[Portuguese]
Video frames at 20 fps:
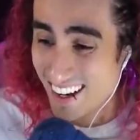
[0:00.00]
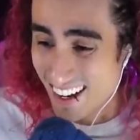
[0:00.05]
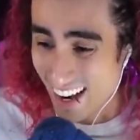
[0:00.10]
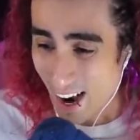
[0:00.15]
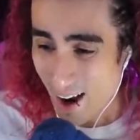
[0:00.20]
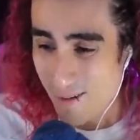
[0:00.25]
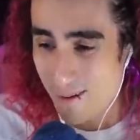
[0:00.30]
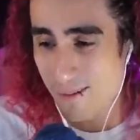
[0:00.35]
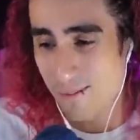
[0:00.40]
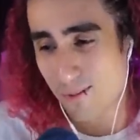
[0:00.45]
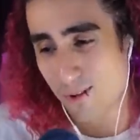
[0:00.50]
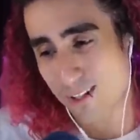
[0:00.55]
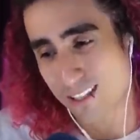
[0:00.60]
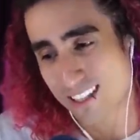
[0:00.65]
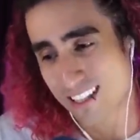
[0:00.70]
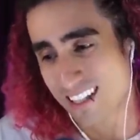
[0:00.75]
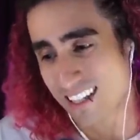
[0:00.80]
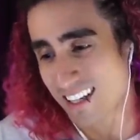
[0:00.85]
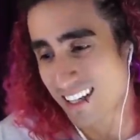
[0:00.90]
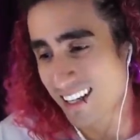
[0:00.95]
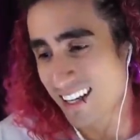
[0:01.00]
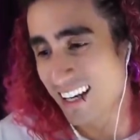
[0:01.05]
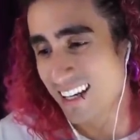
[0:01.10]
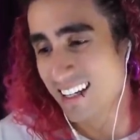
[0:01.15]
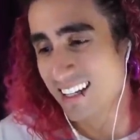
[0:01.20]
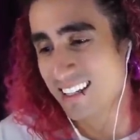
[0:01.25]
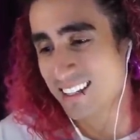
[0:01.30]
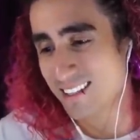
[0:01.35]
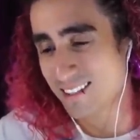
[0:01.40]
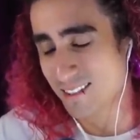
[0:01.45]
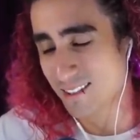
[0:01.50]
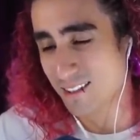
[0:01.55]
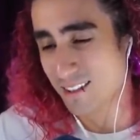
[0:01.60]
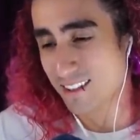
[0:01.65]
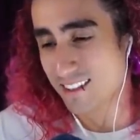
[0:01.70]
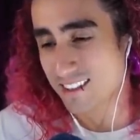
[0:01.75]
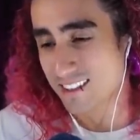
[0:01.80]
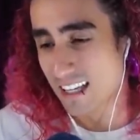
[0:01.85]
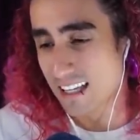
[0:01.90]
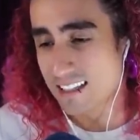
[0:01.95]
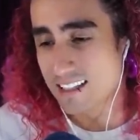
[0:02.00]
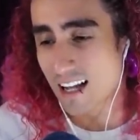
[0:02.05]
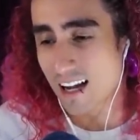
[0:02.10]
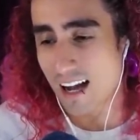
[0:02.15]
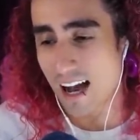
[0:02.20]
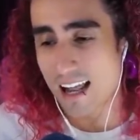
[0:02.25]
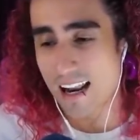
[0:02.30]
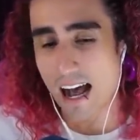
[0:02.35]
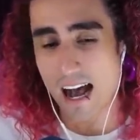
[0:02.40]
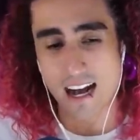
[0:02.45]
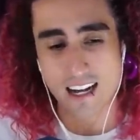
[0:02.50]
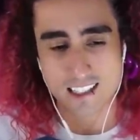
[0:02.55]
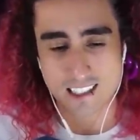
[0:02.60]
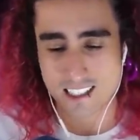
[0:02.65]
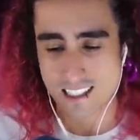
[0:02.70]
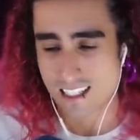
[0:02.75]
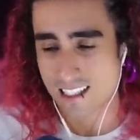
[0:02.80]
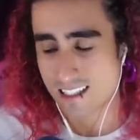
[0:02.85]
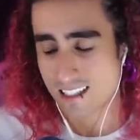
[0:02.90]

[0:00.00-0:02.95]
Calma, moça. Que que é isso? Sem sacanagem